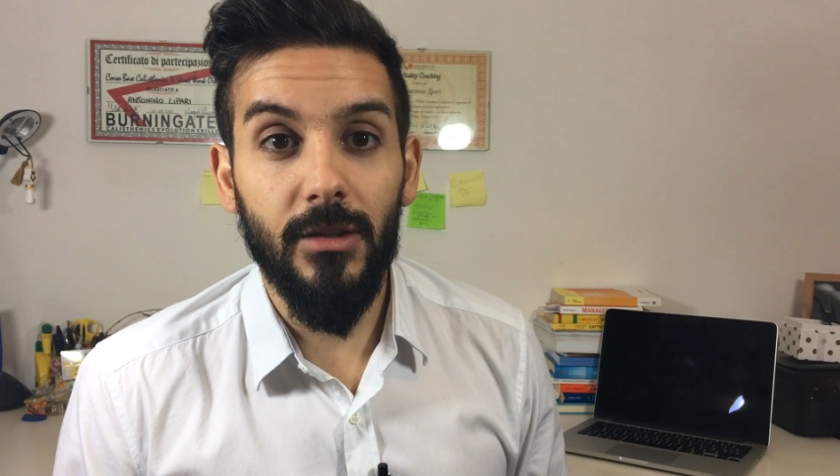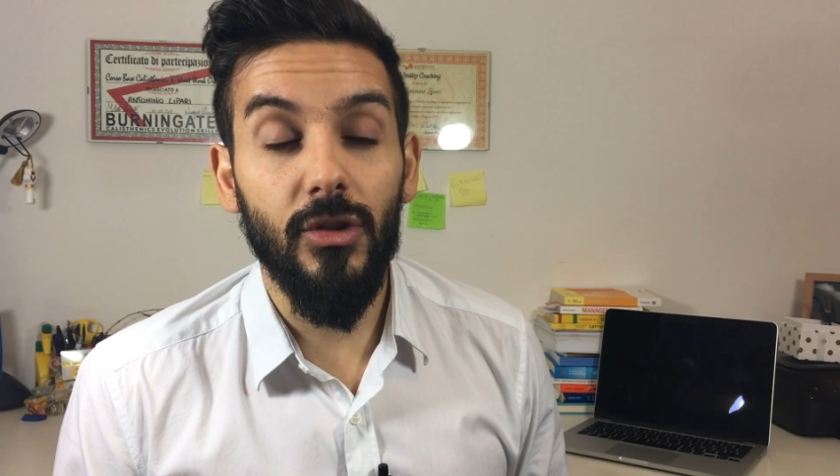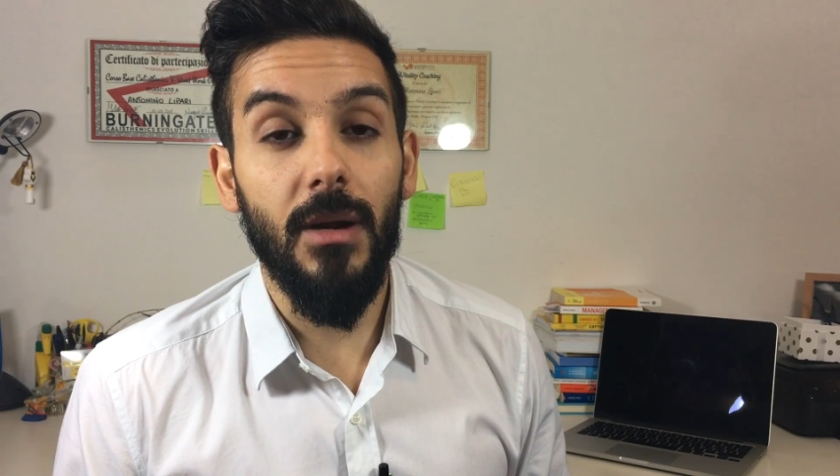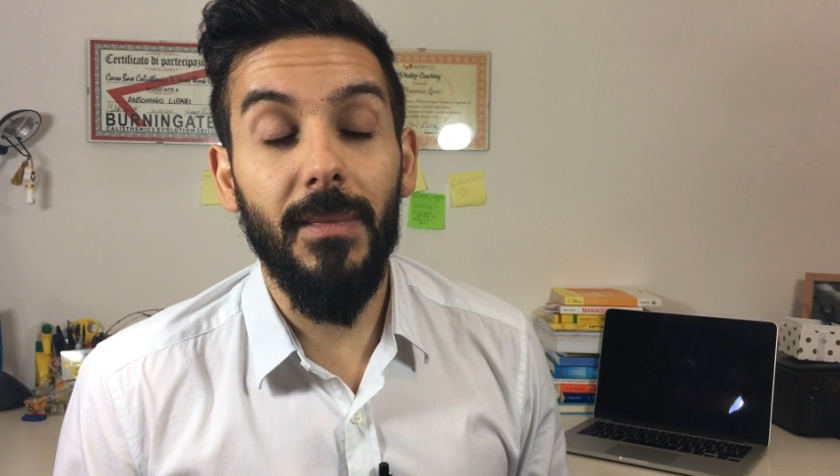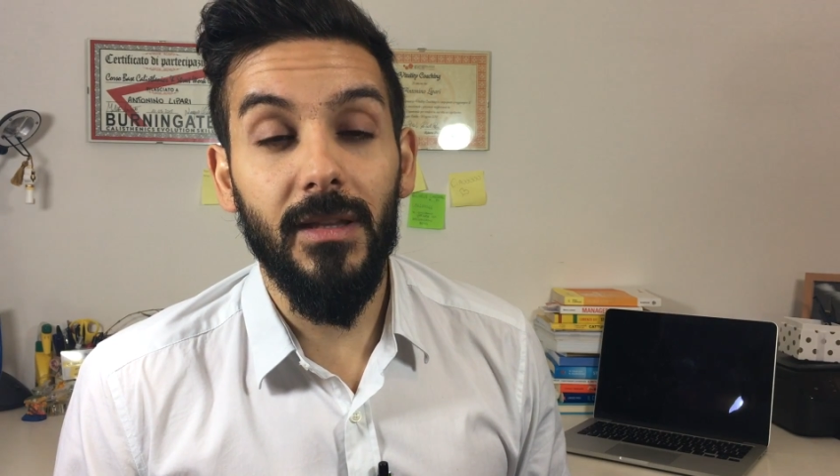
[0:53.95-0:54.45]

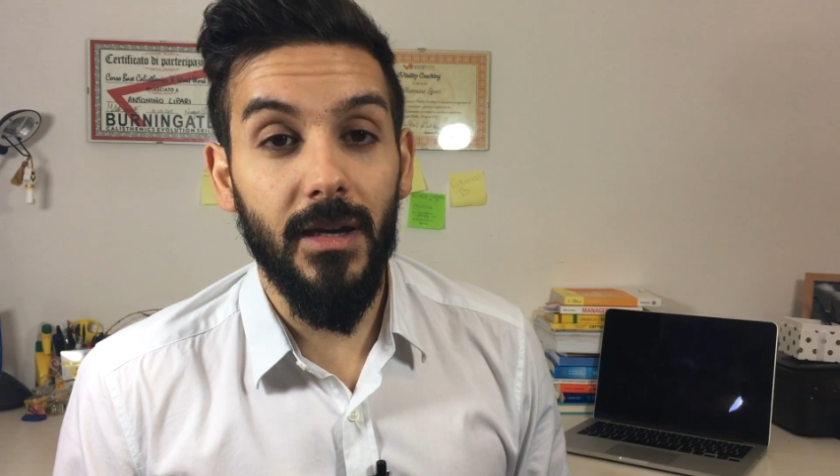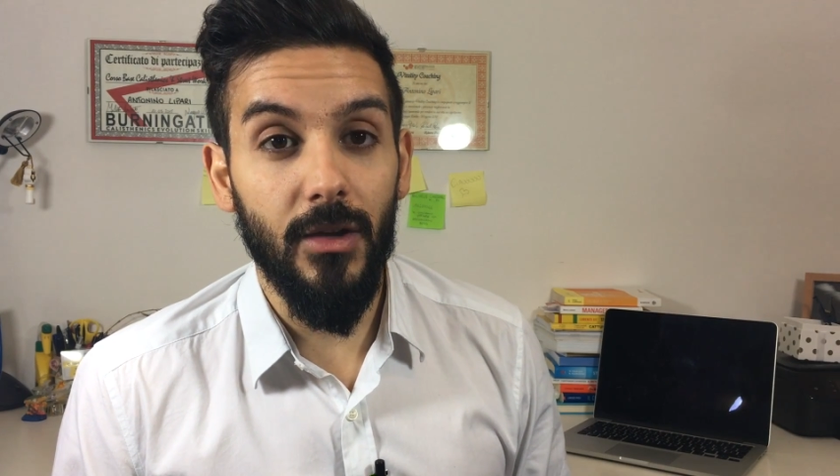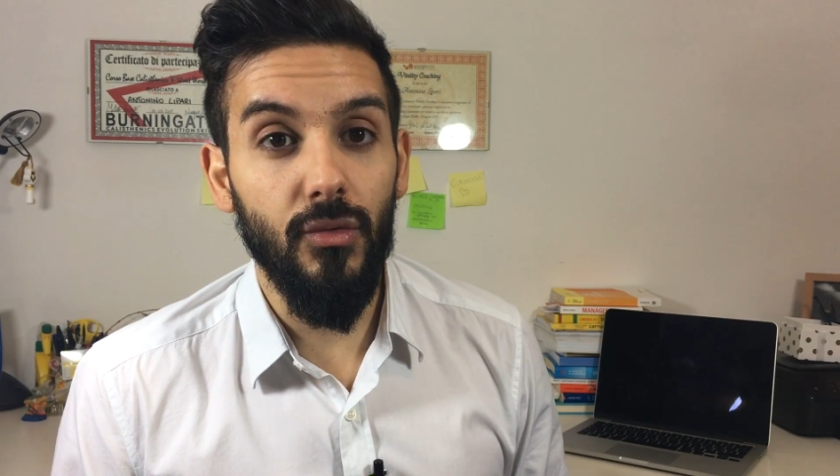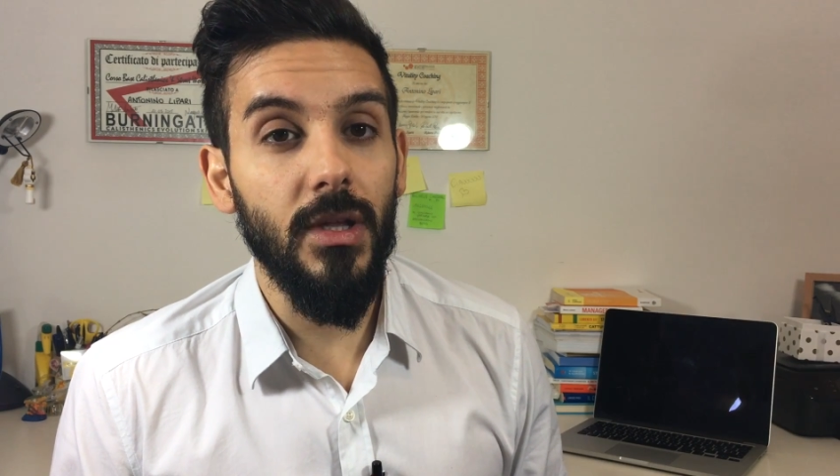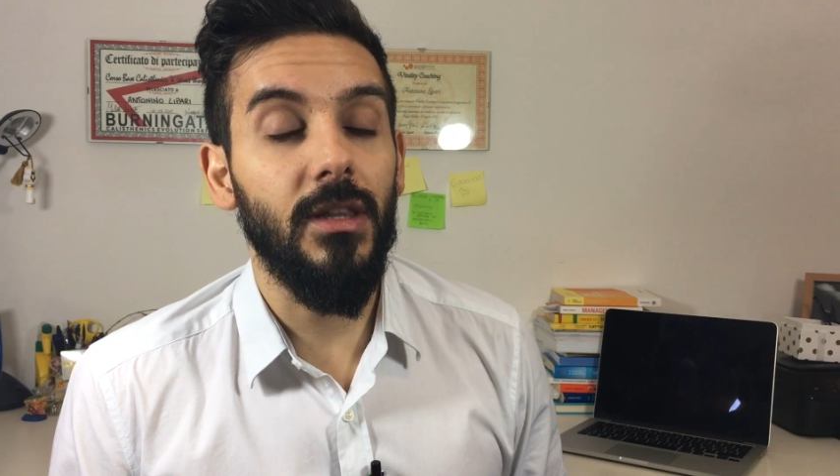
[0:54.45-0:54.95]
totalmente
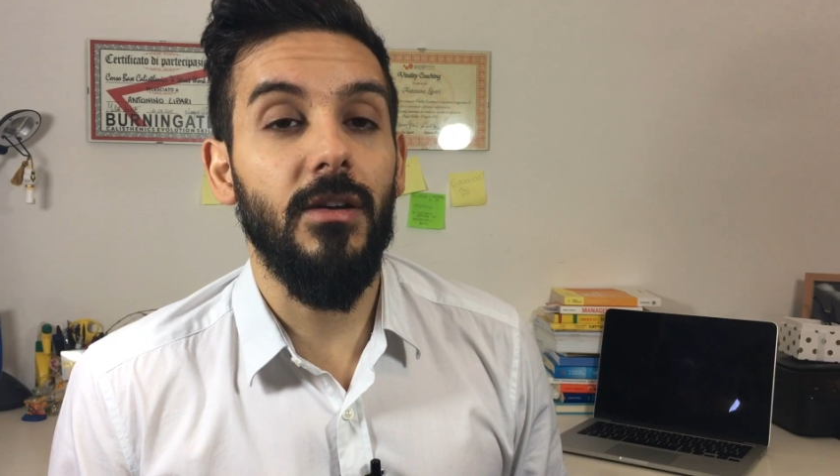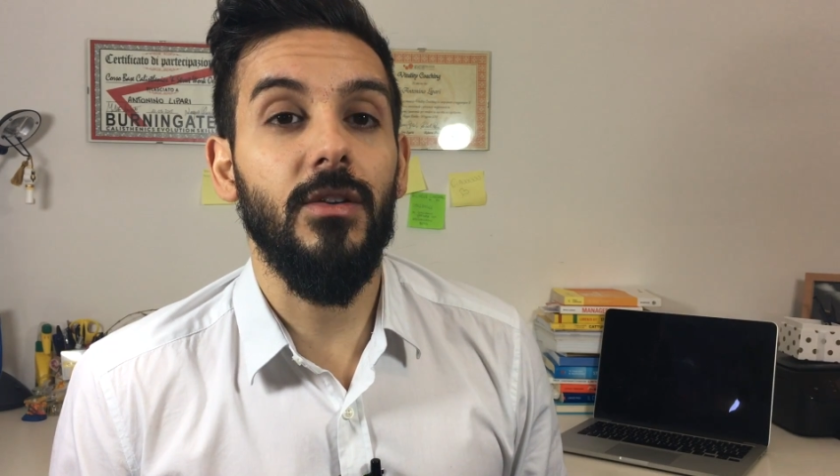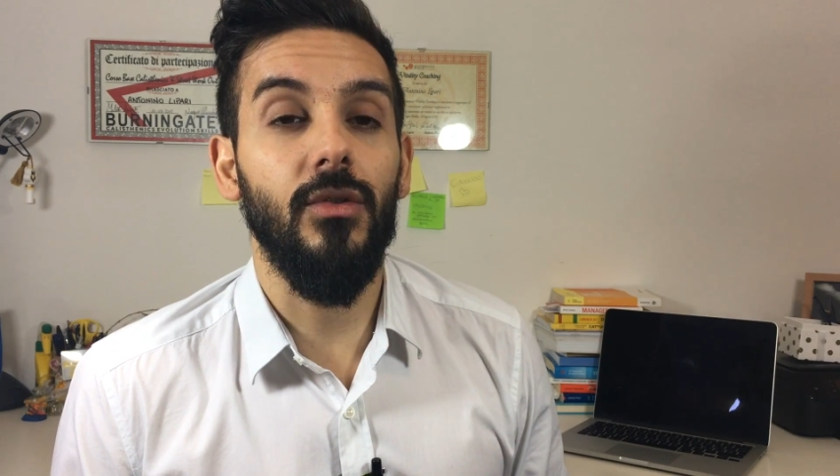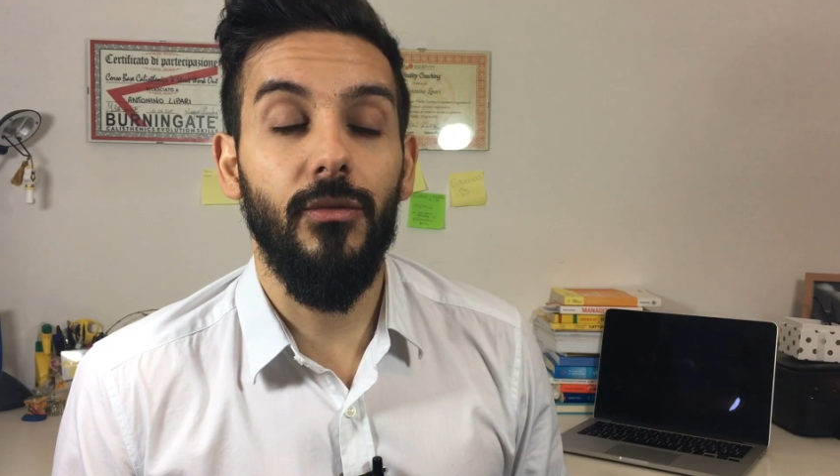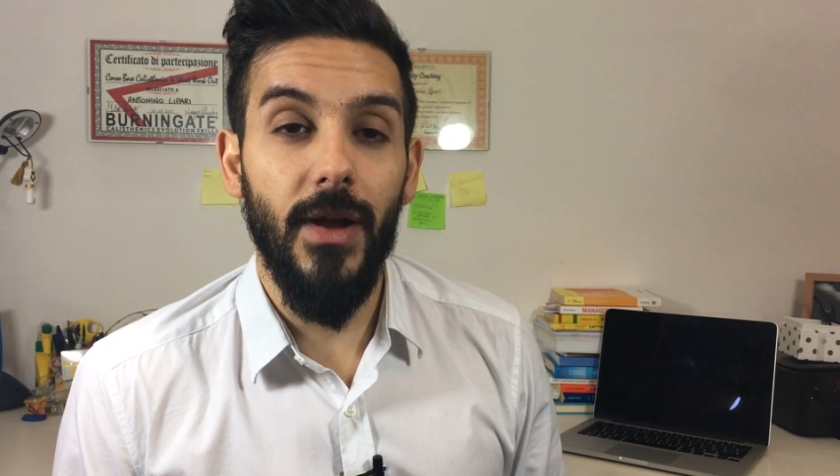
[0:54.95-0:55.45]
gratuita
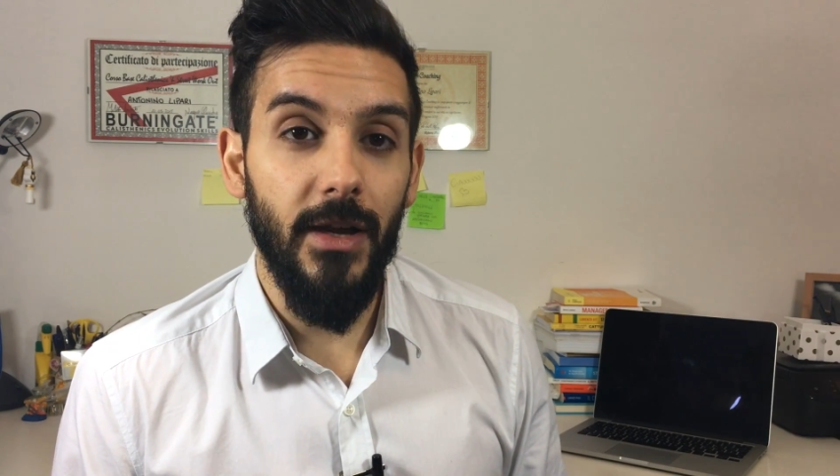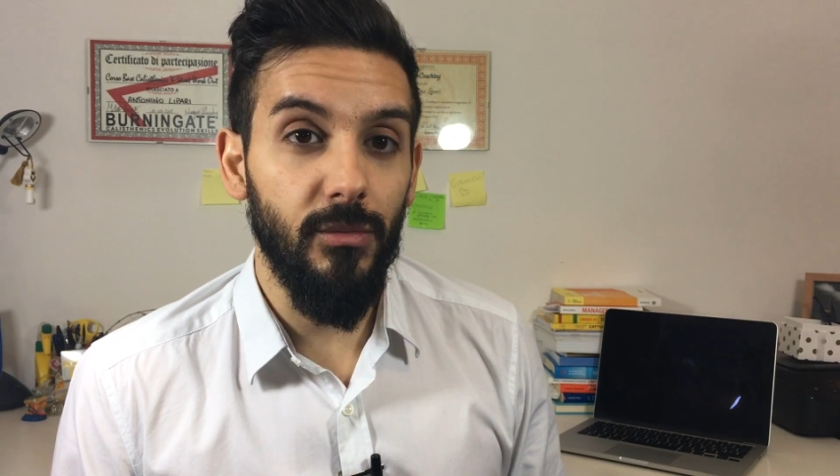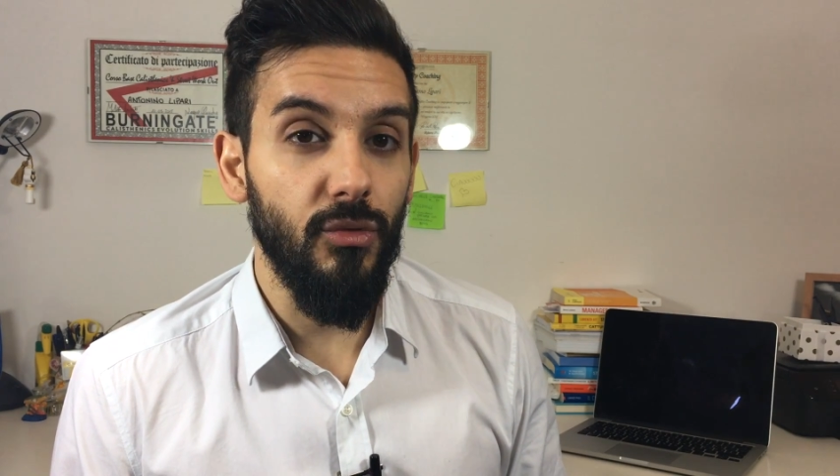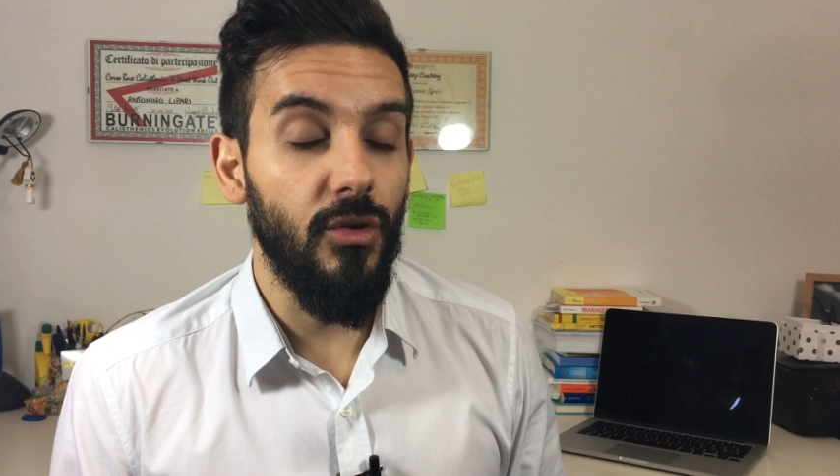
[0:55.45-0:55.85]
attraverso Facebook,